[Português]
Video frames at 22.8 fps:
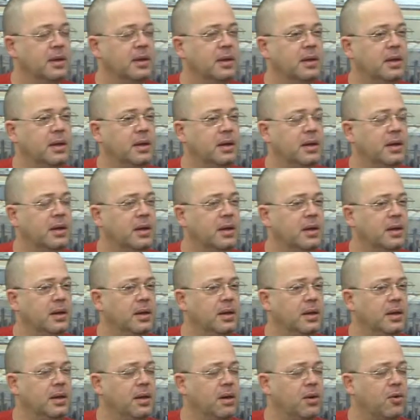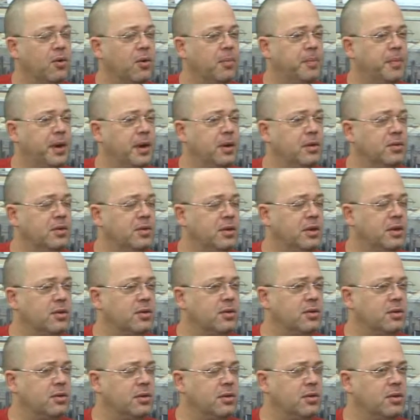E eu comprei um
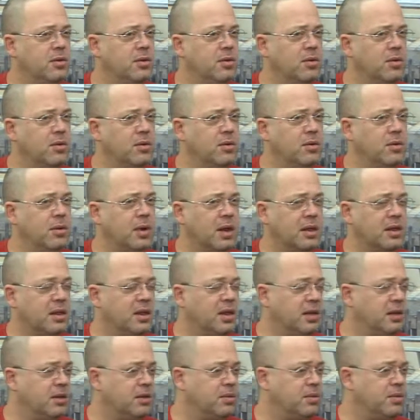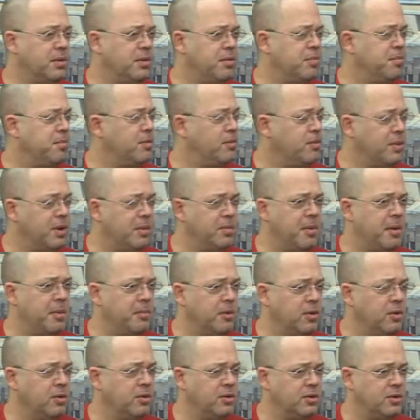disco do Atlantic Rhythm and
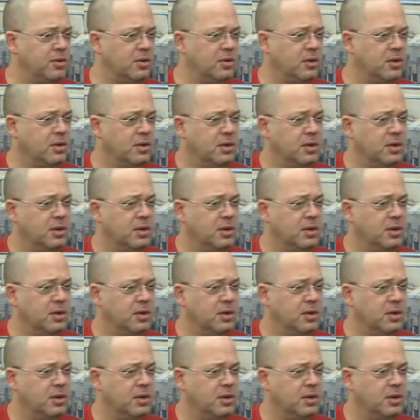Blues,